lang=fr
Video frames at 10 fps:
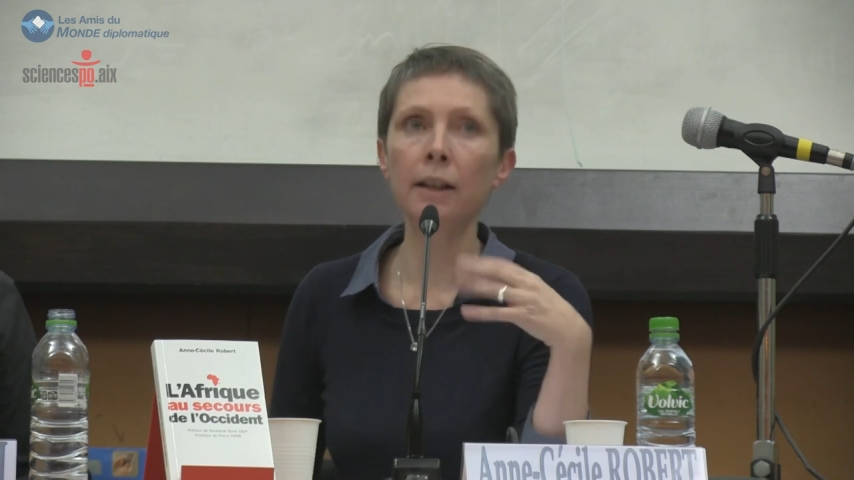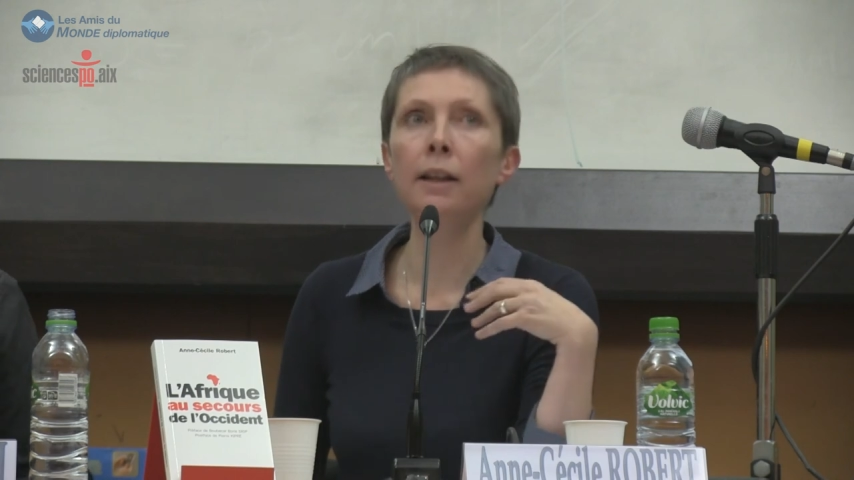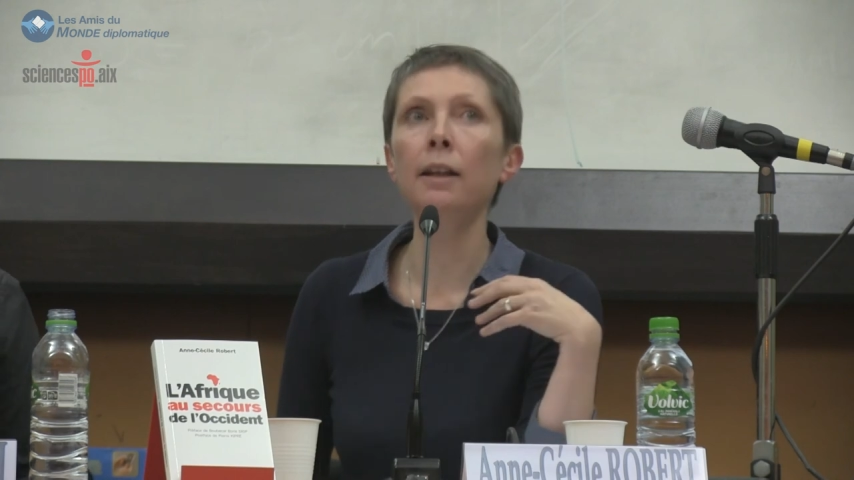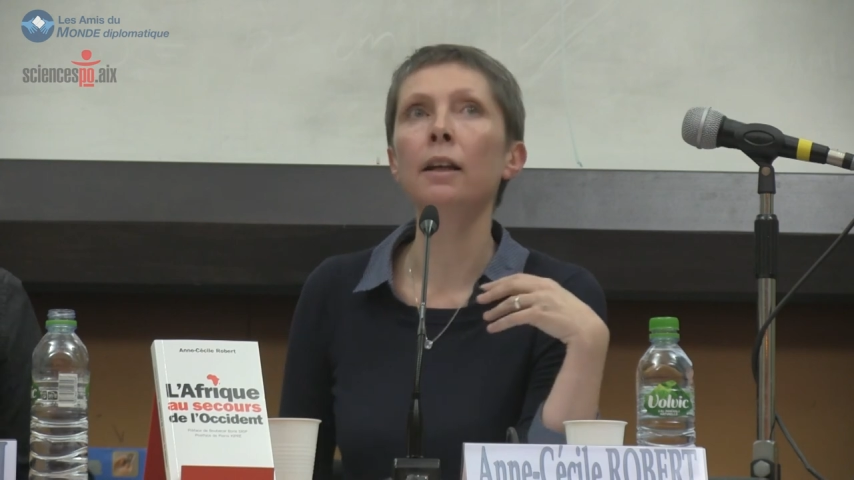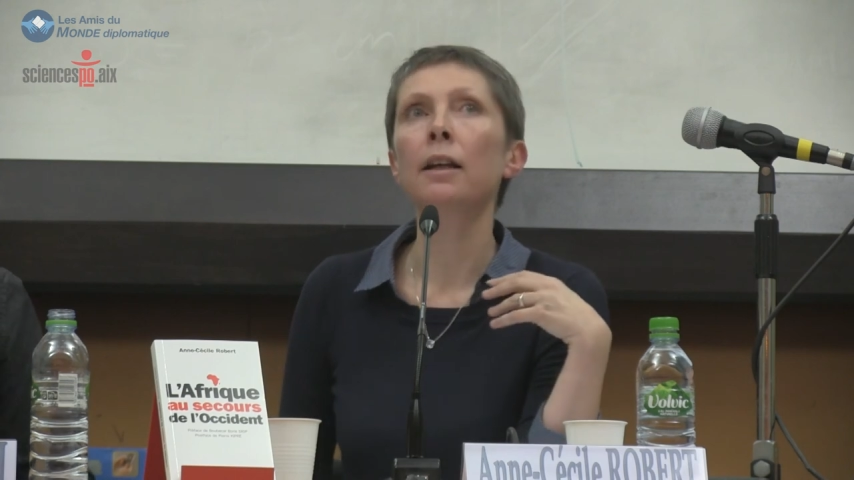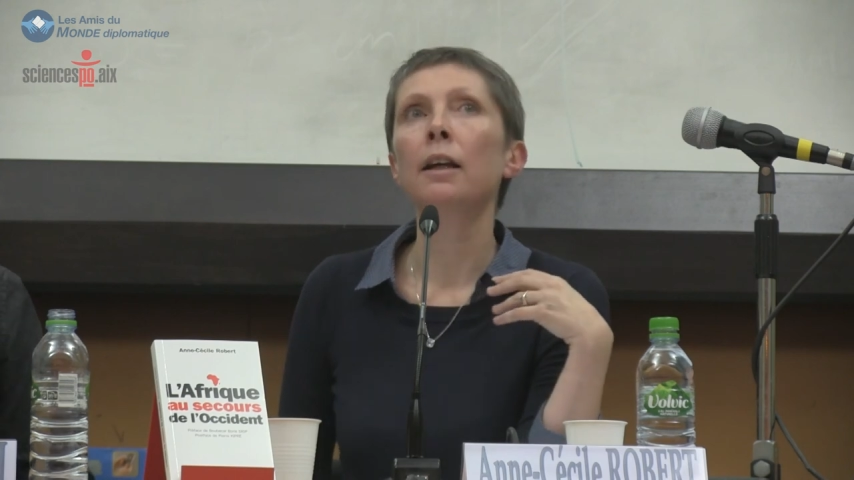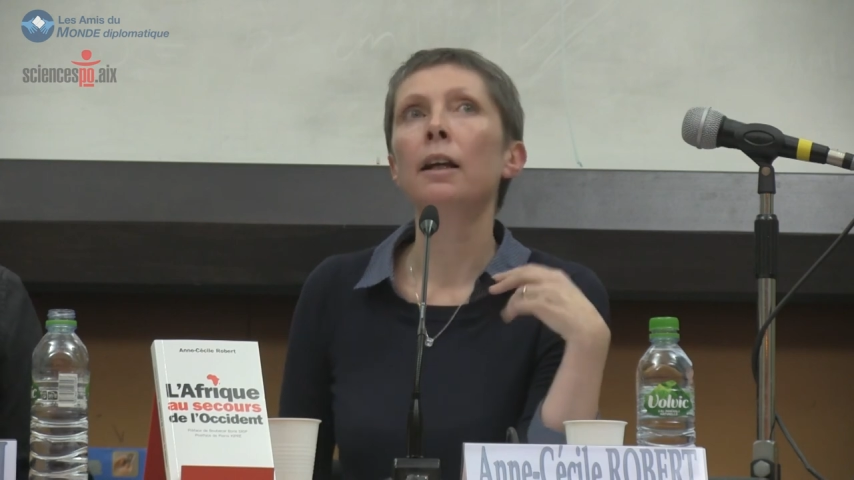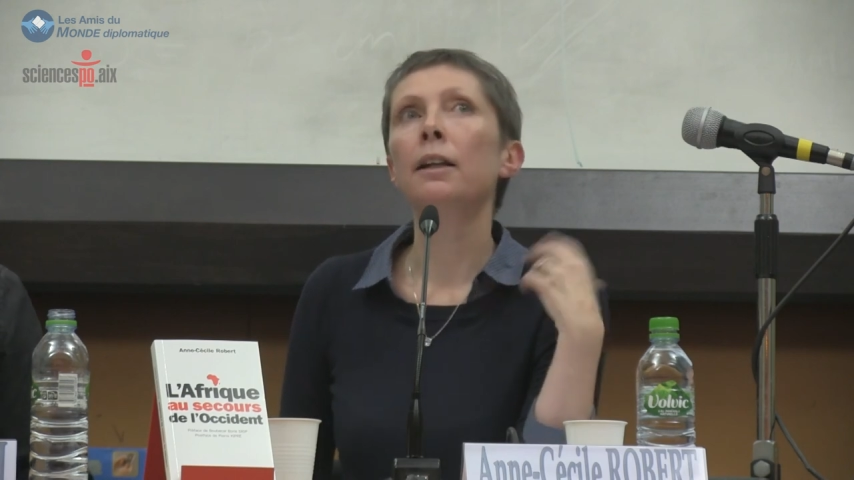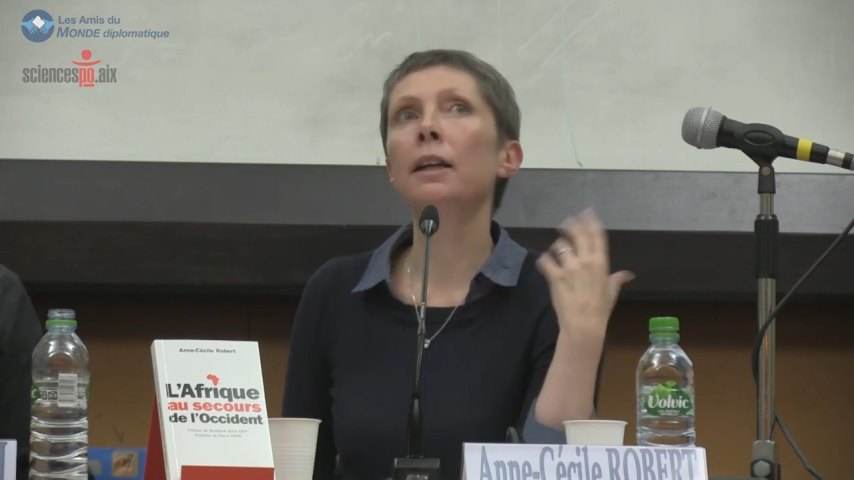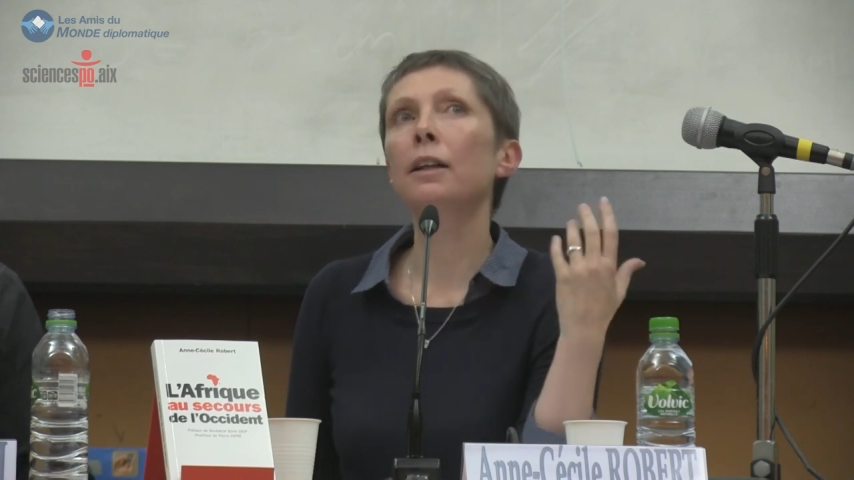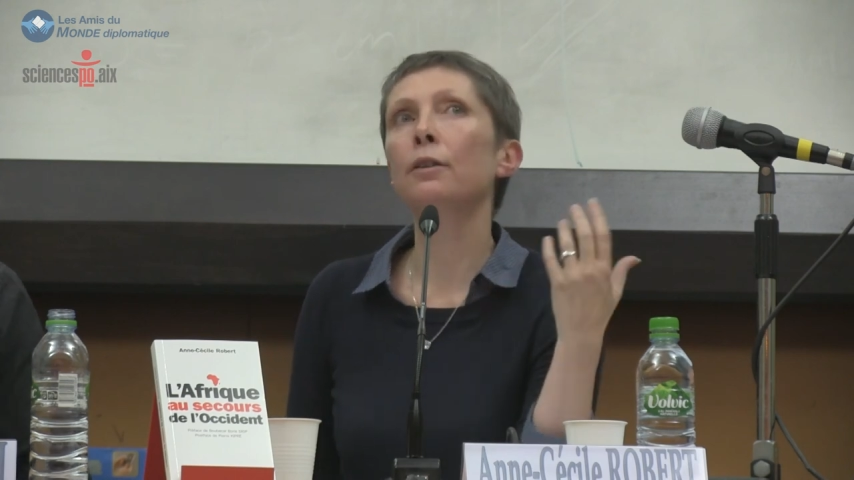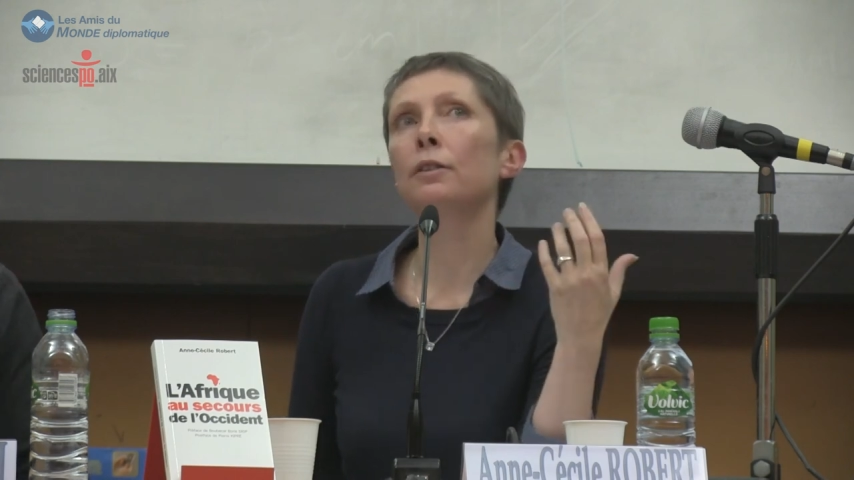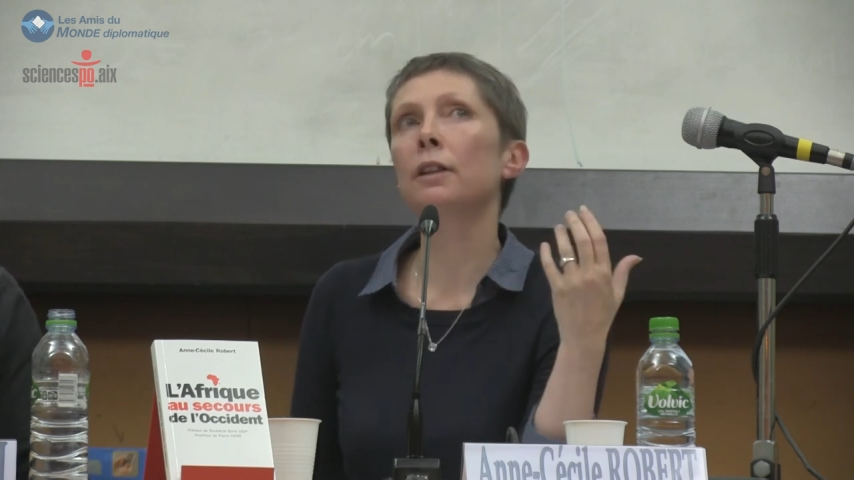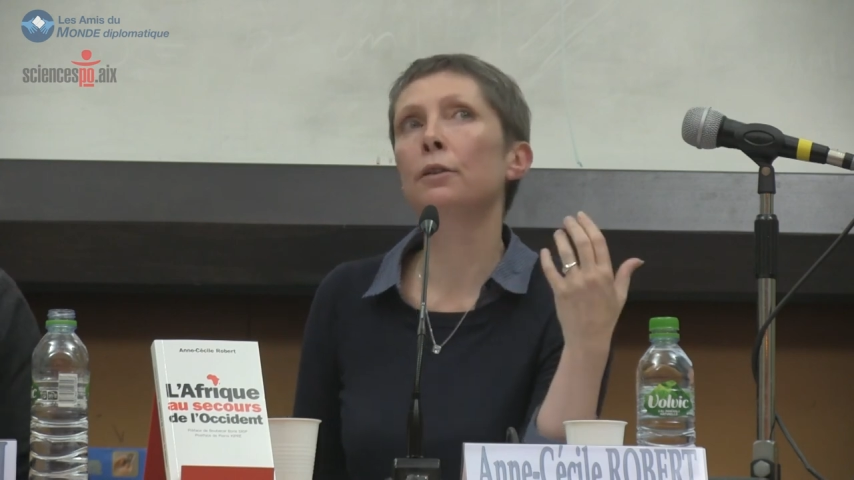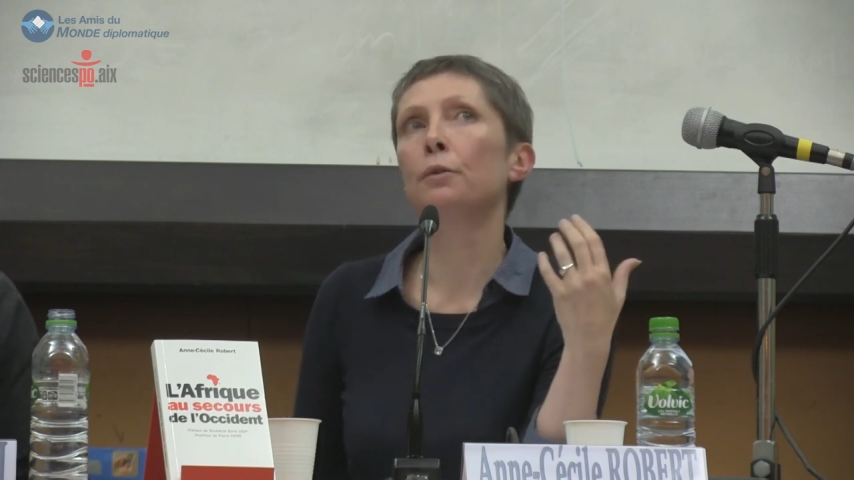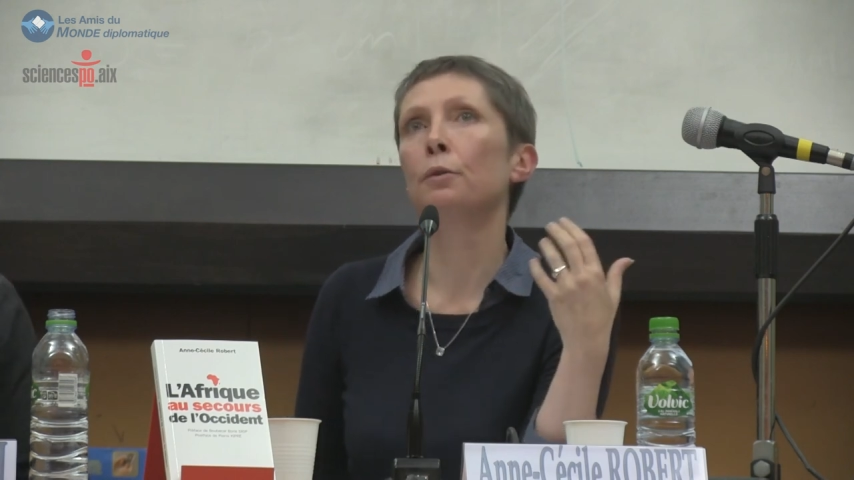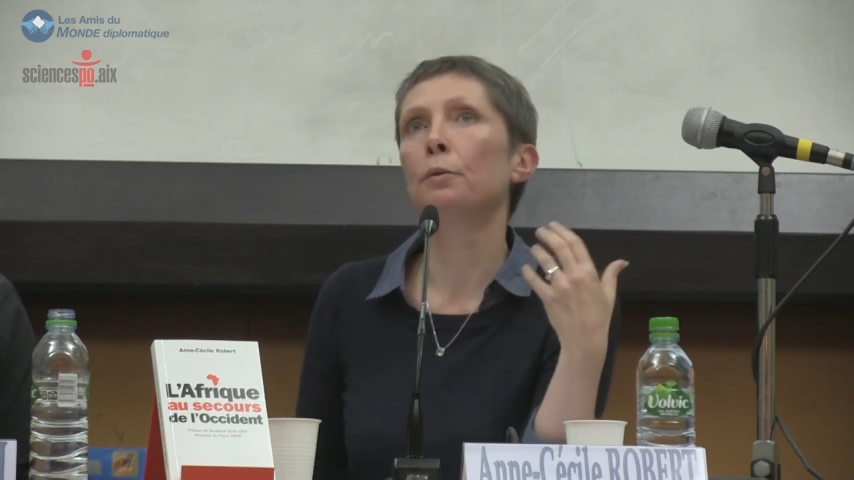Et il y a dans cette